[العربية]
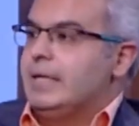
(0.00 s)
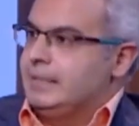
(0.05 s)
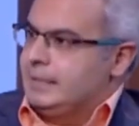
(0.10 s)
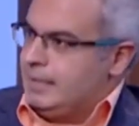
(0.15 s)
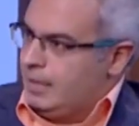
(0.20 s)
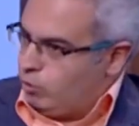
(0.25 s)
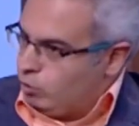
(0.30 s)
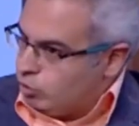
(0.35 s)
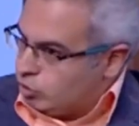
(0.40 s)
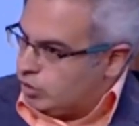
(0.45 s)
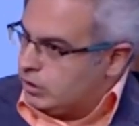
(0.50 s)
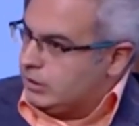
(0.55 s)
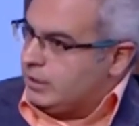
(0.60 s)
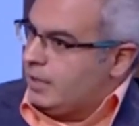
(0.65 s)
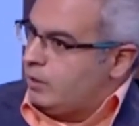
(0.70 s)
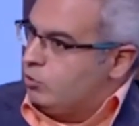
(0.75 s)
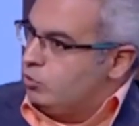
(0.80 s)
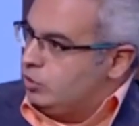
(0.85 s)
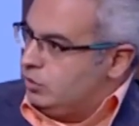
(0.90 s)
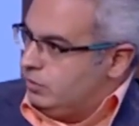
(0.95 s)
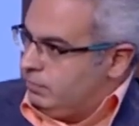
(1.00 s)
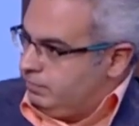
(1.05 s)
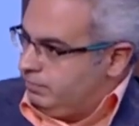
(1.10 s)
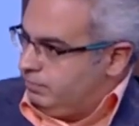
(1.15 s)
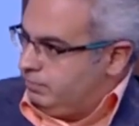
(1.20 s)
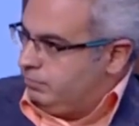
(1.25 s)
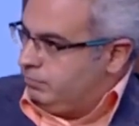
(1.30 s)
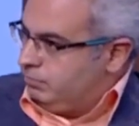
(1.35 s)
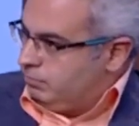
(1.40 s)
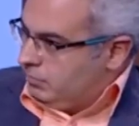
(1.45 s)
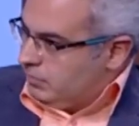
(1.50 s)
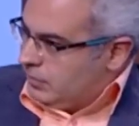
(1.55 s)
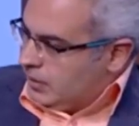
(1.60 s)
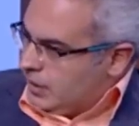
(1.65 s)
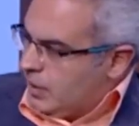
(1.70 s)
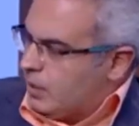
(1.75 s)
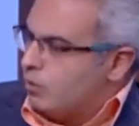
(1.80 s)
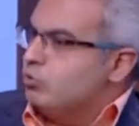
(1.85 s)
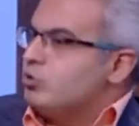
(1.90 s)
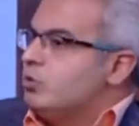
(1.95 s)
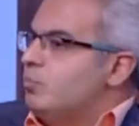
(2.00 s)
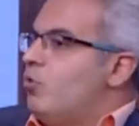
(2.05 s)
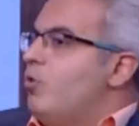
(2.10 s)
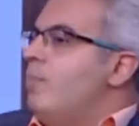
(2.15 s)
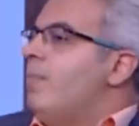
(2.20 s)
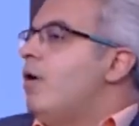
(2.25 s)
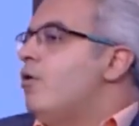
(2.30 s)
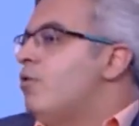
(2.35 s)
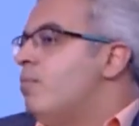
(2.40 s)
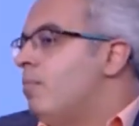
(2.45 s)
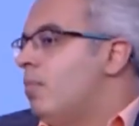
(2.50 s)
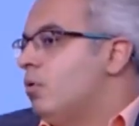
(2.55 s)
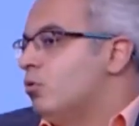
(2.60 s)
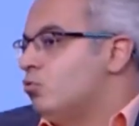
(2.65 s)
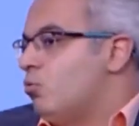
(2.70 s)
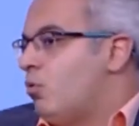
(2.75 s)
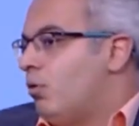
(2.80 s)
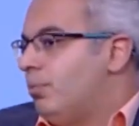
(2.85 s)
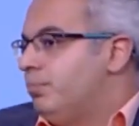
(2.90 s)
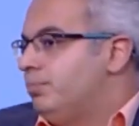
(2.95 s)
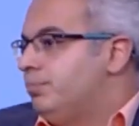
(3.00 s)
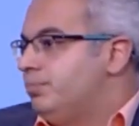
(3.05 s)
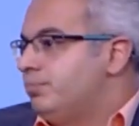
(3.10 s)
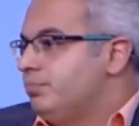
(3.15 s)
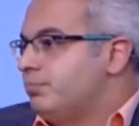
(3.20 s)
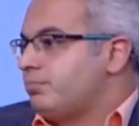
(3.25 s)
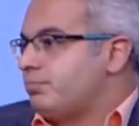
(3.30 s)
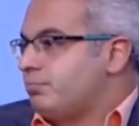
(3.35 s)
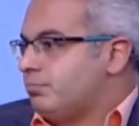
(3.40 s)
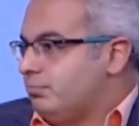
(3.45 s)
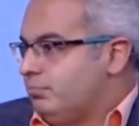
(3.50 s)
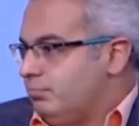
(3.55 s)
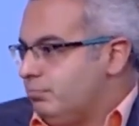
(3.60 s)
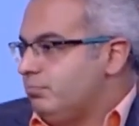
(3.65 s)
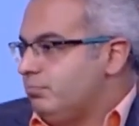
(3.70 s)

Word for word: ده جزء ده جزء ازاي ده جزء مهم قوي من انا النهارده عندي طفل